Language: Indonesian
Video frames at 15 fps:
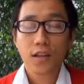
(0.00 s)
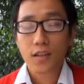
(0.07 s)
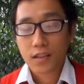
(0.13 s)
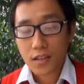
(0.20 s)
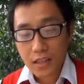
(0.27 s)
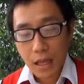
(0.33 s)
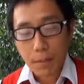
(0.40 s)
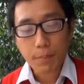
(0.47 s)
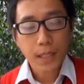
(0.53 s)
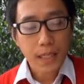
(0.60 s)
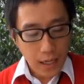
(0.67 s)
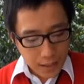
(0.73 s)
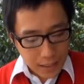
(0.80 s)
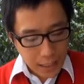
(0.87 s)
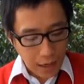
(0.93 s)

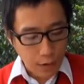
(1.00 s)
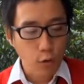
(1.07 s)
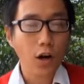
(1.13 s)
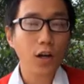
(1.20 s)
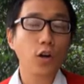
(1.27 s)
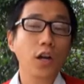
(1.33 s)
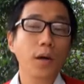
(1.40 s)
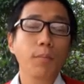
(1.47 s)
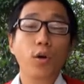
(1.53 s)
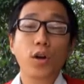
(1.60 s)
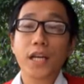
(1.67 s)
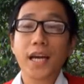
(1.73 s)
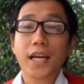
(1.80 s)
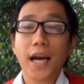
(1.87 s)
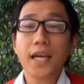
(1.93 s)
Tetapi yang dilakukan oleh
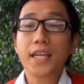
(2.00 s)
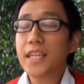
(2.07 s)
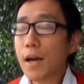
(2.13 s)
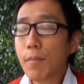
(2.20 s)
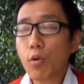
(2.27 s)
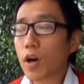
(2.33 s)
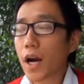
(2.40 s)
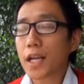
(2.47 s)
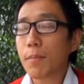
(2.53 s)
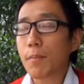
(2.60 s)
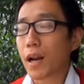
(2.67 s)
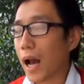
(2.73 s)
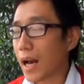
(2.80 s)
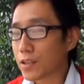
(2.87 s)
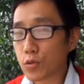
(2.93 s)
Mordekai, dia bukannya
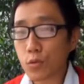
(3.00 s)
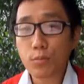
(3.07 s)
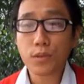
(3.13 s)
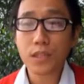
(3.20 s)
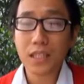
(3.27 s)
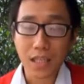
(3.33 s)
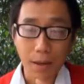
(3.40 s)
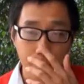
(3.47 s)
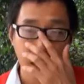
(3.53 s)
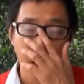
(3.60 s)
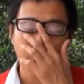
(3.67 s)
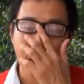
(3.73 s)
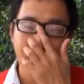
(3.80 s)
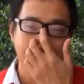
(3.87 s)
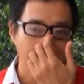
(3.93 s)
berasumsi, tapi
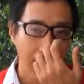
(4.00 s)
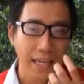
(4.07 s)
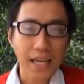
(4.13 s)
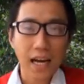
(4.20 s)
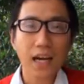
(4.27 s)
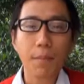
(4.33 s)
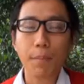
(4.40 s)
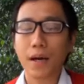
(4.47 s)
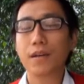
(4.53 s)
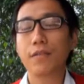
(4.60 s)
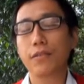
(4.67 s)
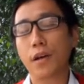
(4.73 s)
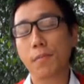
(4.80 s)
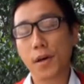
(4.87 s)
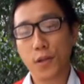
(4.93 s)
dia percaya kepada
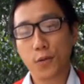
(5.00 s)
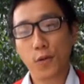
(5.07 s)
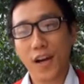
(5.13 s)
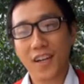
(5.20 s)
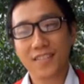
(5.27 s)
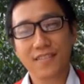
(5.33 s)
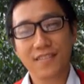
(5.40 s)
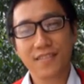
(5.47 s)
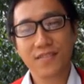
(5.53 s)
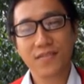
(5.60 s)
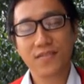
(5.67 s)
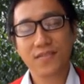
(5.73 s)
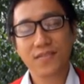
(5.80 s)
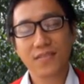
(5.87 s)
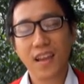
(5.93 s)
firman Tuhan.
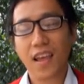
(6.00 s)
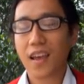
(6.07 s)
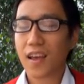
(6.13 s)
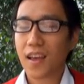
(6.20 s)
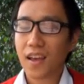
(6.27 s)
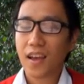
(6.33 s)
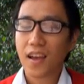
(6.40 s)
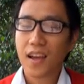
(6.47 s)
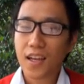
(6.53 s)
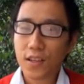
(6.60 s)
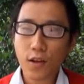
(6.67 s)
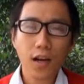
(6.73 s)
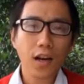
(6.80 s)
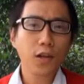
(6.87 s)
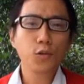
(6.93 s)

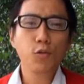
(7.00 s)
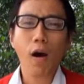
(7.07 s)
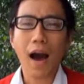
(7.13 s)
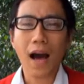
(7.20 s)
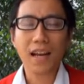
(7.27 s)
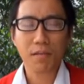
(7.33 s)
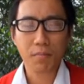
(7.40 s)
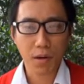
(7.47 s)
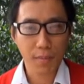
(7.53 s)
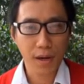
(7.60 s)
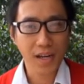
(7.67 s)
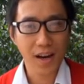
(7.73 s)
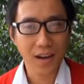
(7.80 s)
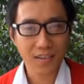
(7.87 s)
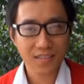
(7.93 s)
Itu adalah dua hal yang
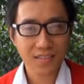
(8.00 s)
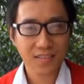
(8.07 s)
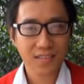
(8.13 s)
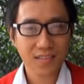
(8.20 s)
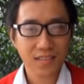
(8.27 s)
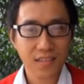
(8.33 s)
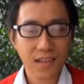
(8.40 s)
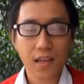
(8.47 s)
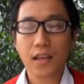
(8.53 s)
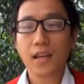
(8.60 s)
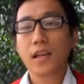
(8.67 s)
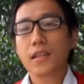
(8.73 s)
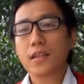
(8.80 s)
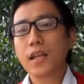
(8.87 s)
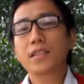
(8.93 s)
berbeda.
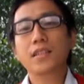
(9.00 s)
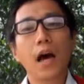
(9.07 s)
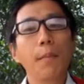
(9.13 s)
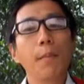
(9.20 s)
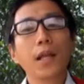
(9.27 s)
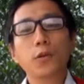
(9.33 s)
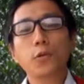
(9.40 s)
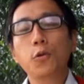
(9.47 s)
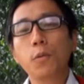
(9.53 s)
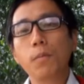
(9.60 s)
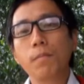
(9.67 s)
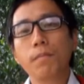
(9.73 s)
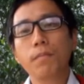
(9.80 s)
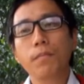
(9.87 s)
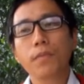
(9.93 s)
Dan sahabatku,
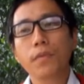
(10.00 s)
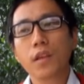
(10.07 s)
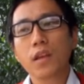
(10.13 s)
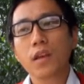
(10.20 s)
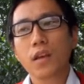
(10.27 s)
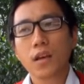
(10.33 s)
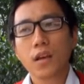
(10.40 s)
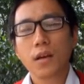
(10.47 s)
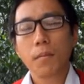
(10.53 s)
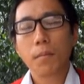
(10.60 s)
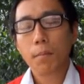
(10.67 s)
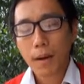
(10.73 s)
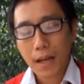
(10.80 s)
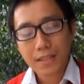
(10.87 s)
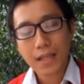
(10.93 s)

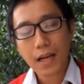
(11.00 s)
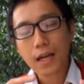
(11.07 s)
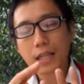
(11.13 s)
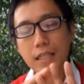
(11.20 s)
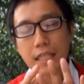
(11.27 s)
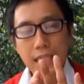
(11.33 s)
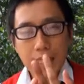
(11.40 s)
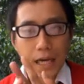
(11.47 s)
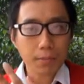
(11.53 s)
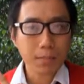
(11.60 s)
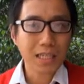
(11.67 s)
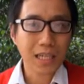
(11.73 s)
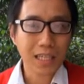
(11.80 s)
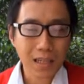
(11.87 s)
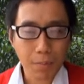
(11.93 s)
pelajaran ketiga yang
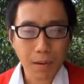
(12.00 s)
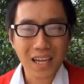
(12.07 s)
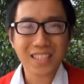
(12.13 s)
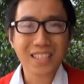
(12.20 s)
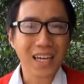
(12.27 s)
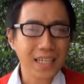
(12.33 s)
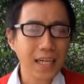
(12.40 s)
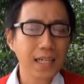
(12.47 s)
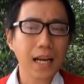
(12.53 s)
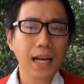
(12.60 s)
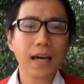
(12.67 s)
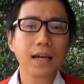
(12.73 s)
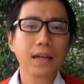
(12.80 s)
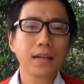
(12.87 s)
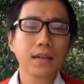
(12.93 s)
bisa kita pelajari
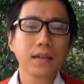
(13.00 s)
adalah